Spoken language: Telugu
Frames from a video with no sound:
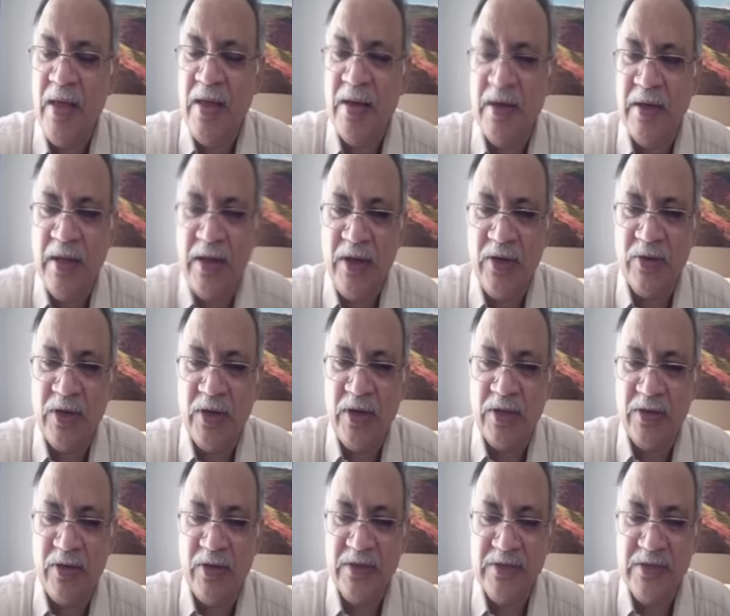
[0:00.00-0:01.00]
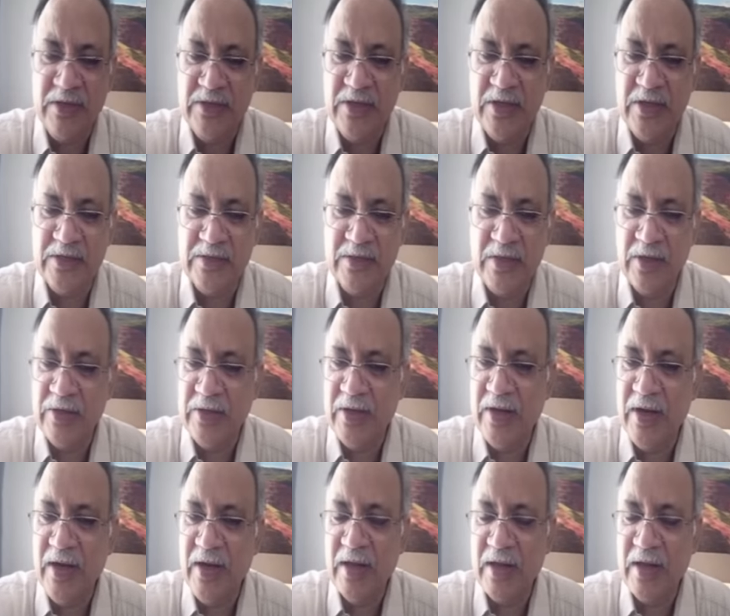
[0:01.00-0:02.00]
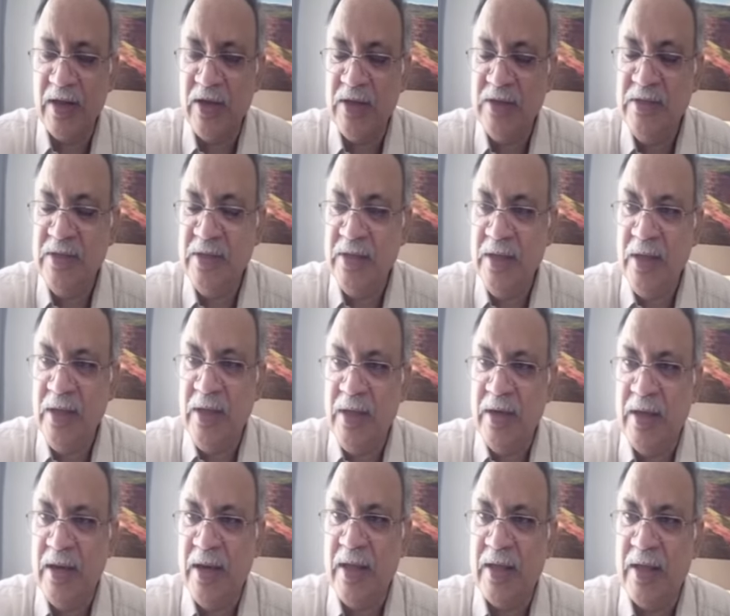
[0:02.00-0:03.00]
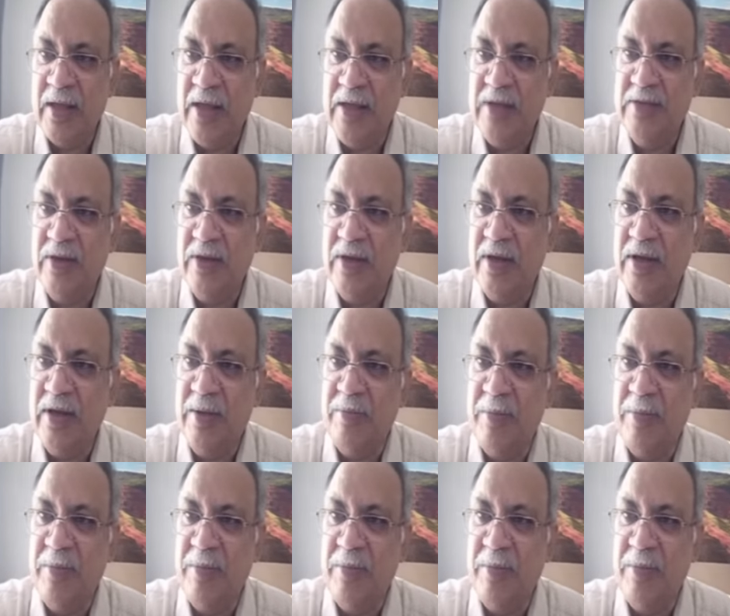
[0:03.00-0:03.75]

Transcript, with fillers: నేను ఒకటి కాషన్ చేస్తాను నిన్న కాషన్ నిన్న క్యాజువల్ గా నేను